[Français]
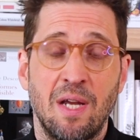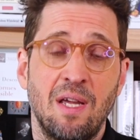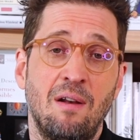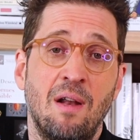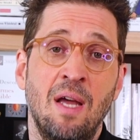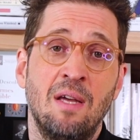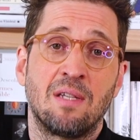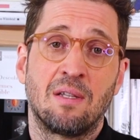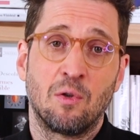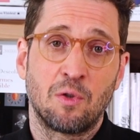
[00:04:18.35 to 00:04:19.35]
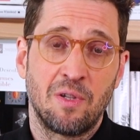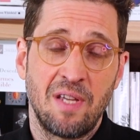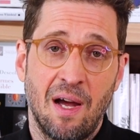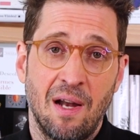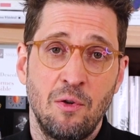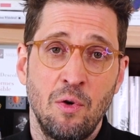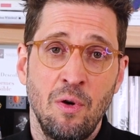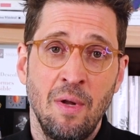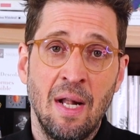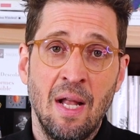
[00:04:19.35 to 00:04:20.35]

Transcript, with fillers: laquelle cet entretien a lieu.